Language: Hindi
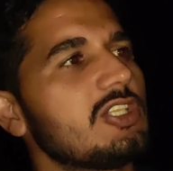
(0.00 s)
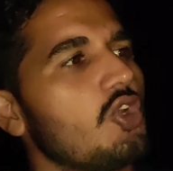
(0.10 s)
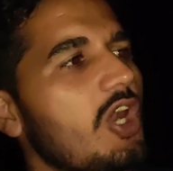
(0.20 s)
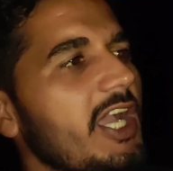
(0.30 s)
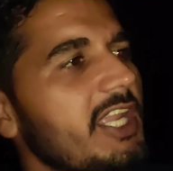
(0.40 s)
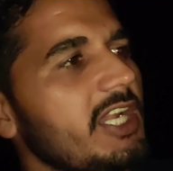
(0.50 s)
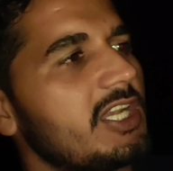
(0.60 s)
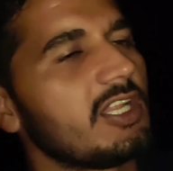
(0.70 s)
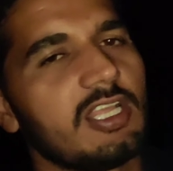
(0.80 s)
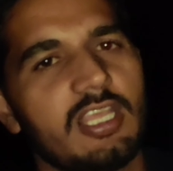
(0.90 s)
जो राकेट
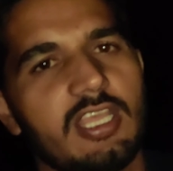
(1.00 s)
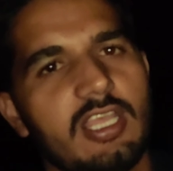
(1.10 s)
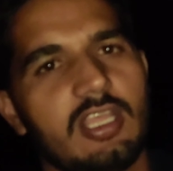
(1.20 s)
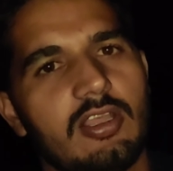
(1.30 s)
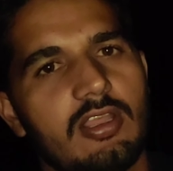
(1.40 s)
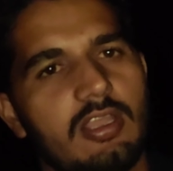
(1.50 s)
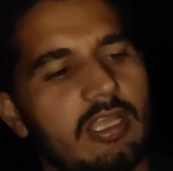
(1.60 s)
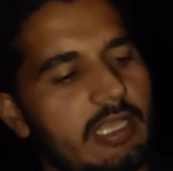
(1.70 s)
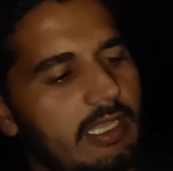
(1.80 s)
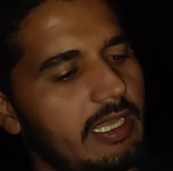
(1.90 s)

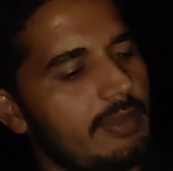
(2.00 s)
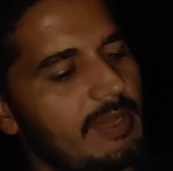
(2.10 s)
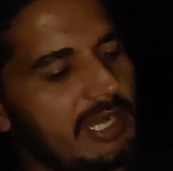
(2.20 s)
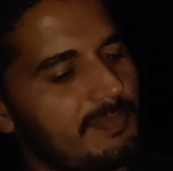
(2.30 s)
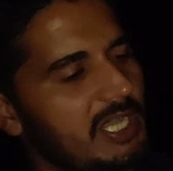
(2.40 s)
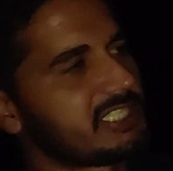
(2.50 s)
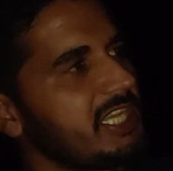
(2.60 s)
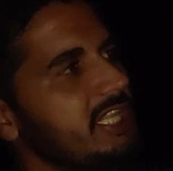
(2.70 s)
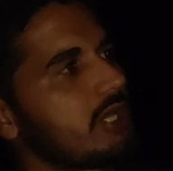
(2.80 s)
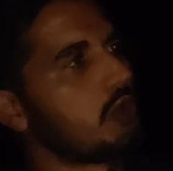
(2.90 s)
है हमारे पास ये
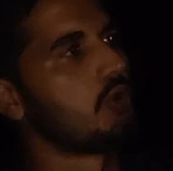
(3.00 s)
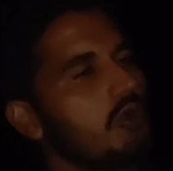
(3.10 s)
देखो